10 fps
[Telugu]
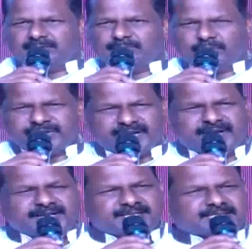
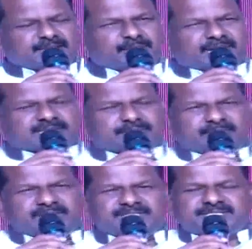ముఖ్యంగా ఈ సినిమాకి
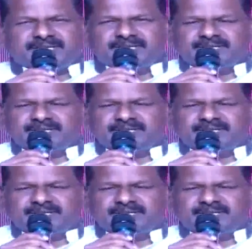సంబంధించి